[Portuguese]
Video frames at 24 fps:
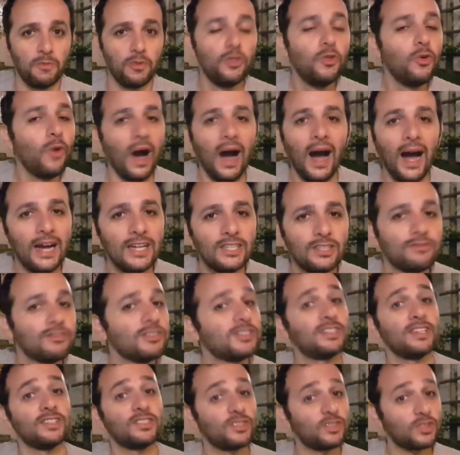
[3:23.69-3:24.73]
No rádio
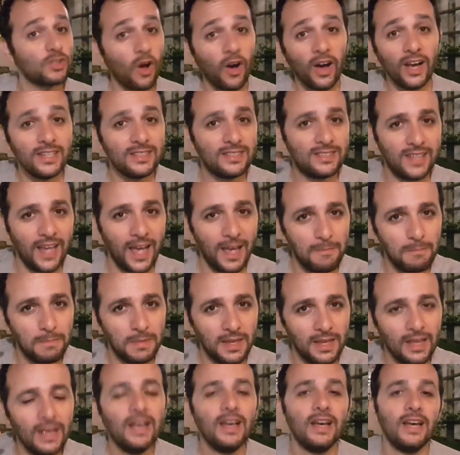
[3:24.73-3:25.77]
você só recebe,